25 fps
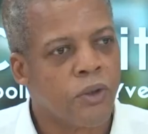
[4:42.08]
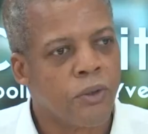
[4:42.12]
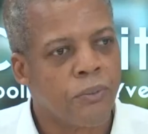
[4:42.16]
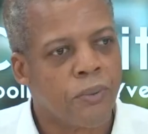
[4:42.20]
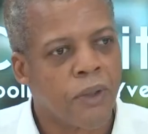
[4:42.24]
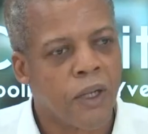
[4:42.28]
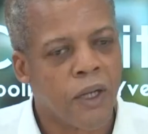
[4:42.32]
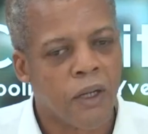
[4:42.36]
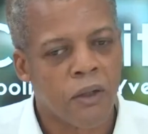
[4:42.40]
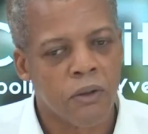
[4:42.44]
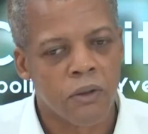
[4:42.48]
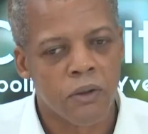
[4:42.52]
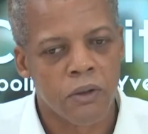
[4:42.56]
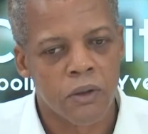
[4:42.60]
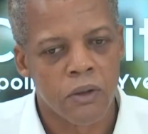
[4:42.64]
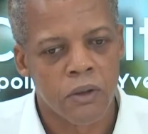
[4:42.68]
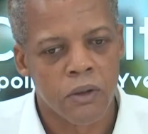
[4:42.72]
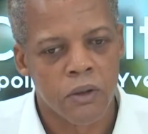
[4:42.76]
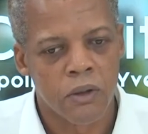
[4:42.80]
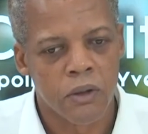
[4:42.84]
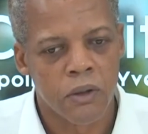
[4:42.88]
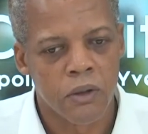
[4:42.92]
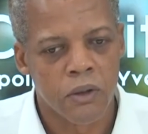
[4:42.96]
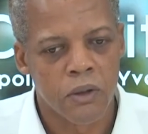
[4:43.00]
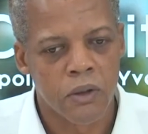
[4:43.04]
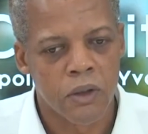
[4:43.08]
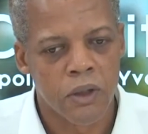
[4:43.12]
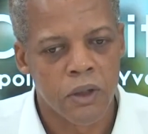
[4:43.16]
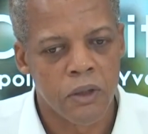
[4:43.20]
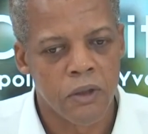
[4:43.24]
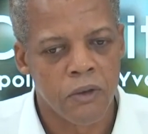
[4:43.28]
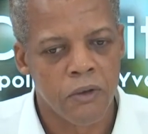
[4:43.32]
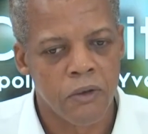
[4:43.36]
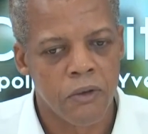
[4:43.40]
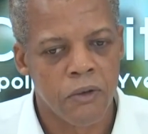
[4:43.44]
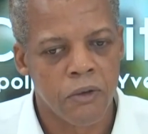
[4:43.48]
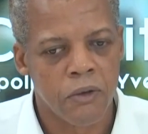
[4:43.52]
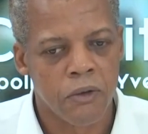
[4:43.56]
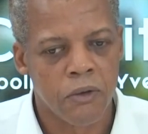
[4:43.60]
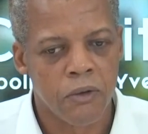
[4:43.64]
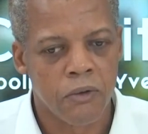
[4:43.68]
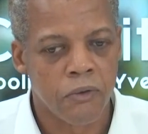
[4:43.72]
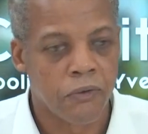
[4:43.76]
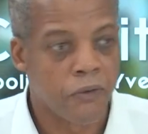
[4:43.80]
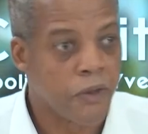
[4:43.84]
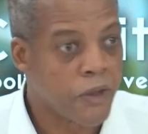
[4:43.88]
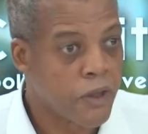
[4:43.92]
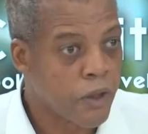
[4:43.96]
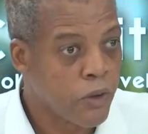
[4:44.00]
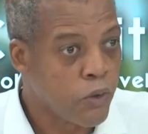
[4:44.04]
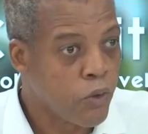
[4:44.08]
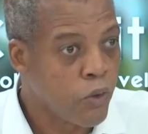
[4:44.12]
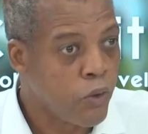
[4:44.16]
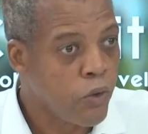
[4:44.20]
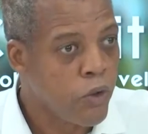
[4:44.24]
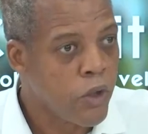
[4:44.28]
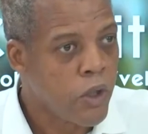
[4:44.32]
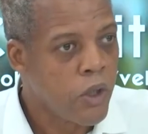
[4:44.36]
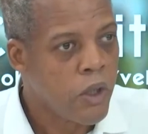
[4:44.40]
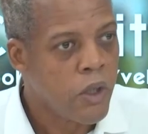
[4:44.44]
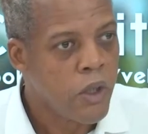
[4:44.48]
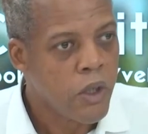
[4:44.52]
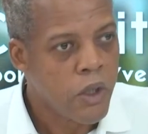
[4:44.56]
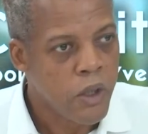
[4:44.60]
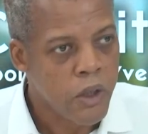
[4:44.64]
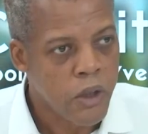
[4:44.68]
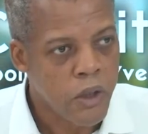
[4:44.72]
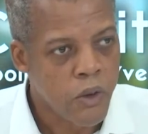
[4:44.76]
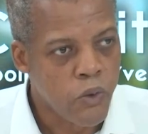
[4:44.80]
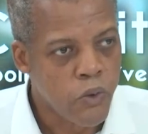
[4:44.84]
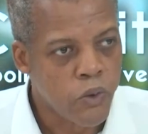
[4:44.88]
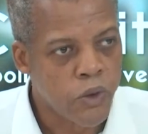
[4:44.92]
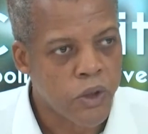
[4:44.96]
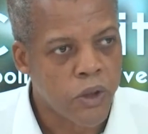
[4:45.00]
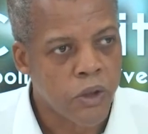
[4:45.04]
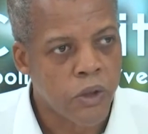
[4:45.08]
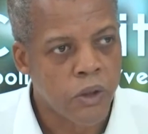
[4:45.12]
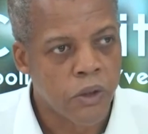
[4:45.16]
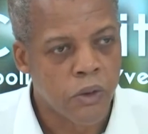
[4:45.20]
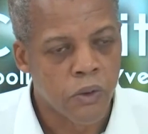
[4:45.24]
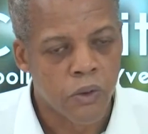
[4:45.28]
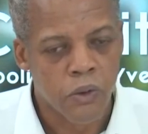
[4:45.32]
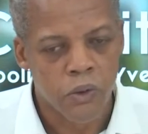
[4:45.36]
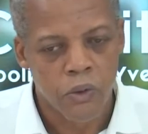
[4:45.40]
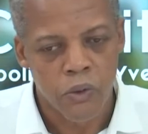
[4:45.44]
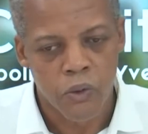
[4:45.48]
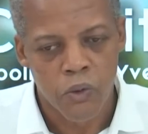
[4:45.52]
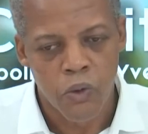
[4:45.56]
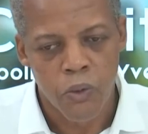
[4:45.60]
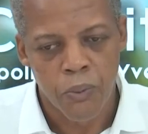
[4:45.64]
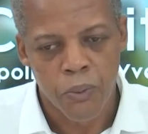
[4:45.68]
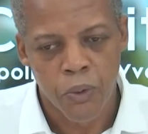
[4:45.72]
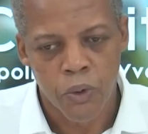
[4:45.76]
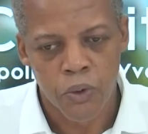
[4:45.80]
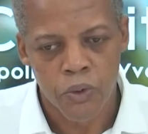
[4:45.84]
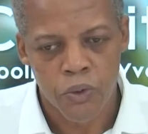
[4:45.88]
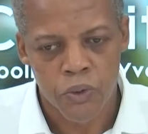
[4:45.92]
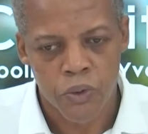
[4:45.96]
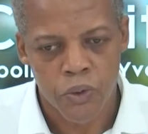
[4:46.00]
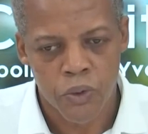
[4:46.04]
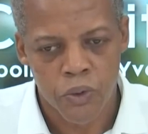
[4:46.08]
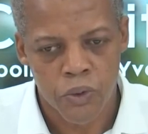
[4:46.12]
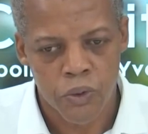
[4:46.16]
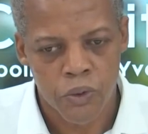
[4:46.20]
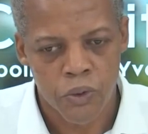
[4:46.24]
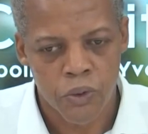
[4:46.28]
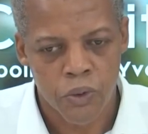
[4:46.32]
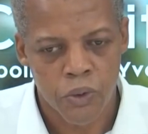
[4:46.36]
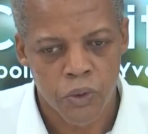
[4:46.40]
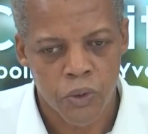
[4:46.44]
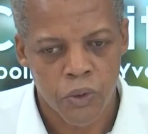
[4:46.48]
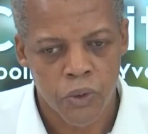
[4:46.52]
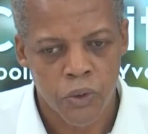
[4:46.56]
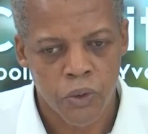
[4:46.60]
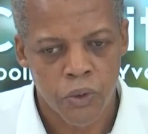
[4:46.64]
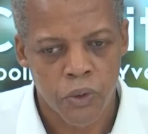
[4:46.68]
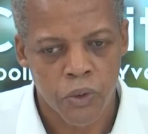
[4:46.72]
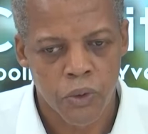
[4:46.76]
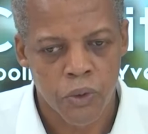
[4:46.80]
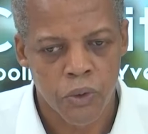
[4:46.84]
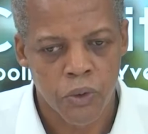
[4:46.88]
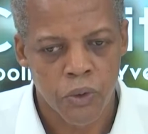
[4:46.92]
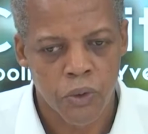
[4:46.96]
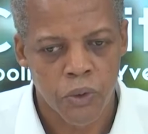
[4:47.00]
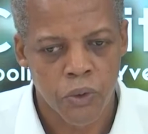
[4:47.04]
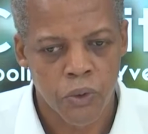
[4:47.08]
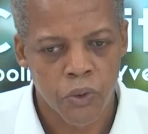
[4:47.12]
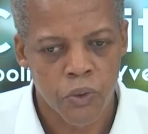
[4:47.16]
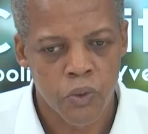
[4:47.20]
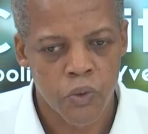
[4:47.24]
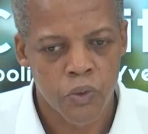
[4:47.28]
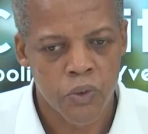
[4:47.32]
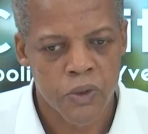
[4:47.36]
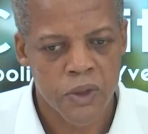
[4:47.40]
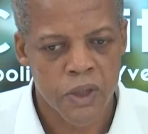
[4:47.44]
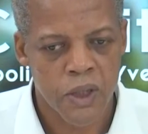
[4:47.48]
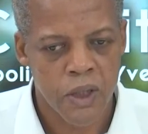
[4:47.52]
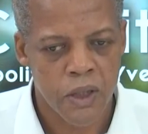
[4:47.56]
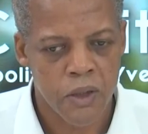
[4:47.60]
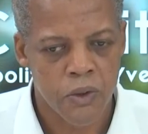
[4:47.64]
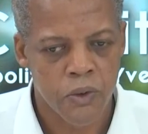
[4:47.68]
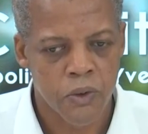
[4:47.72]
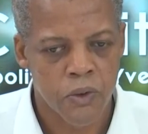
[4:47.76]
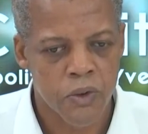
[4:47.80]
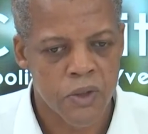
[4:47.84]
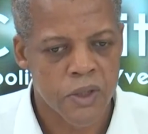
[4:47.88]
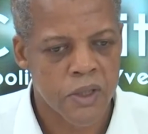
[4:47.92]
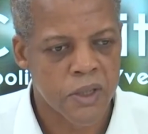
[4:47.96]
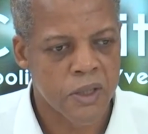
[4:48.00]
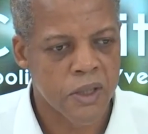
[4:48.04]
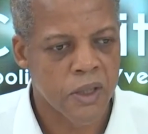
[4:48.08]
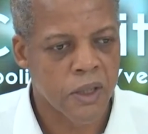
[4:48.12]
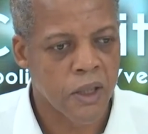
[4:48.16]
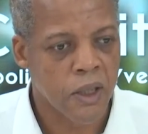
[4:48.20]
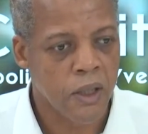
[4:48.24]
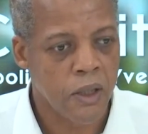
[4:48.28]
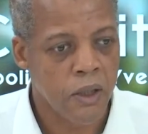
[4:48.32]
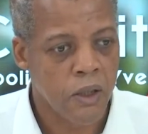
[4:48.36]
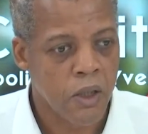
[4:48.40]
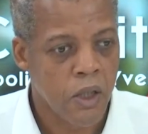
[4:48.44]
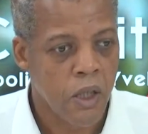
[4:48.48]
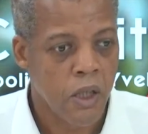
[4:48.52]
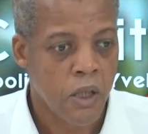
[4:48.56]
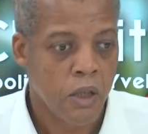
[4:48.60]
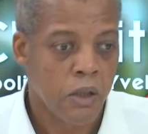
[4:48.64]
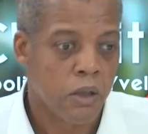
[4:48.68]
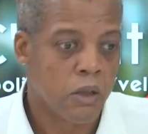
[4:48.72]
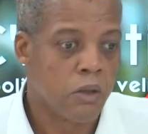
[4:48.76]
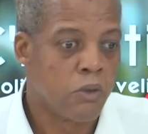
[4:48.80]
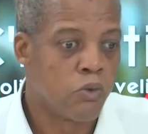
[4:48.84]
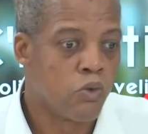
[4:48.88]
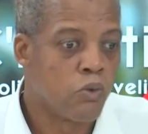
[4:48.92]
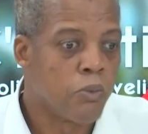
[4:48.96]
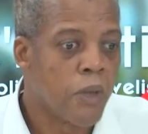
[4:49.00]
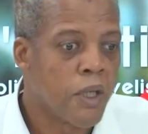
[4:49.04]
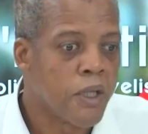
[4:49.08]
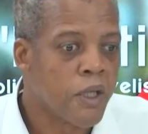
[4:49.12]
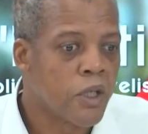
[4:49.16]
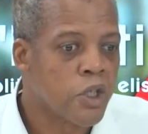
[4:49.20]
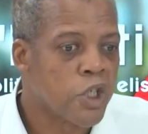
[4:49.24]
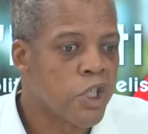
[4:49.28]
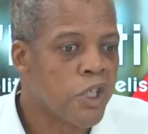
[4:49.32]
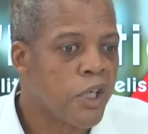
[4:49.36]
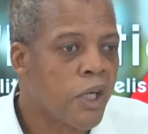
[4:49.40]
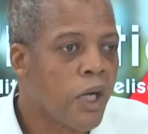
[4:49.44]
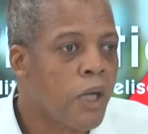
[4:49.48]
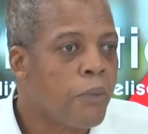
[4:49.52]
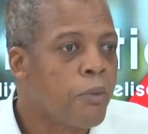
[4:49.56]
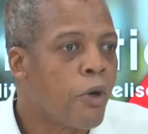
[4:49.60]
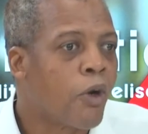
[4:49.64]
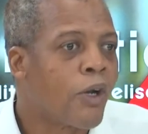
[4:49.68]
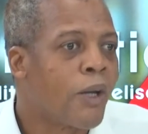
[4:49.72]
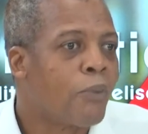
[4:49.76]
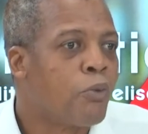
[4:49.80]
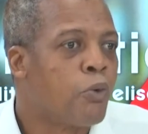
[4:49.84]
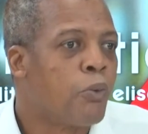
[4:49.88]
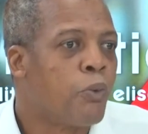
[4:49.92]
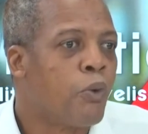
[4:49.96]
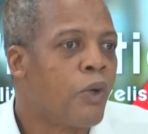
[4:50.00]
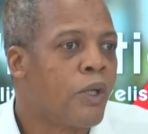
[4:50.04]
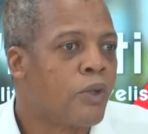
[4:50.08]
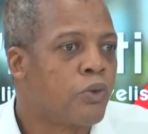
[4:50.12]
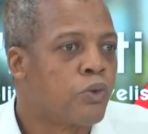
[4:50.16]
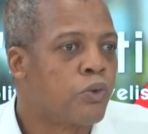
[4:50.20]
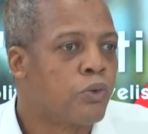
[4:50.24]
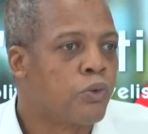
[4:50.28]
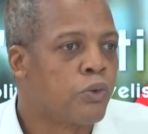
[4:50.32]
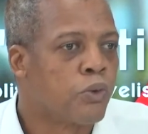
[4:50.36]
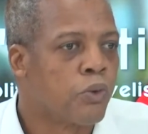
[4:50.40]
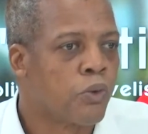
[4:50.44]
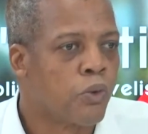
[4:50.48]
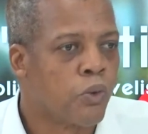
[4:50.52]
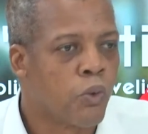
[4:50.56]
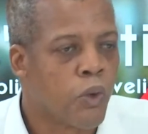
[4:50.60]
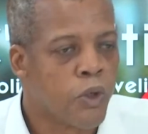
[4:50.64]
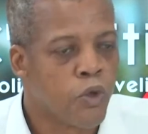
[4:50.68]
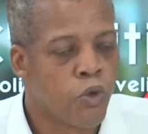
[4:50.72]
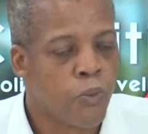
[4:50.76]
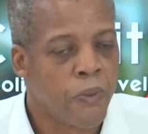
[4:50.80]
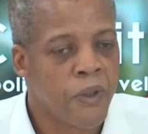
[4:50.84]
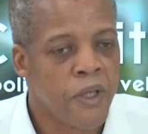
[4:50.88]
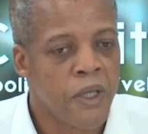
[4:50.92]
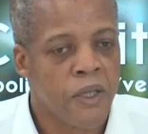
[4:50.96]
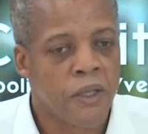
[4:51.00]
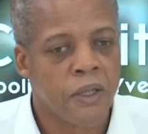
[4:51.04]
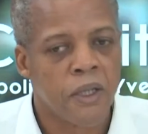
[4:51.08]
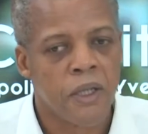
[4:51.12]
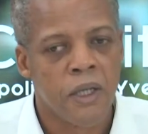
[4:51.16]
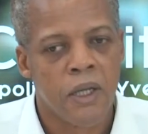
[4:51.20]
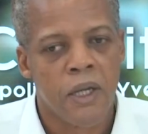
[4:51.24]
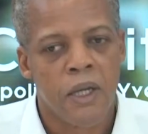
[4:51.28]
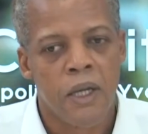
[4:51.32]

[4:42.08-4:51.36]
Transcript: euh, par les 21 élus qui composent ce conseil syndical et d'une manière générale par la population guadeloupéenne.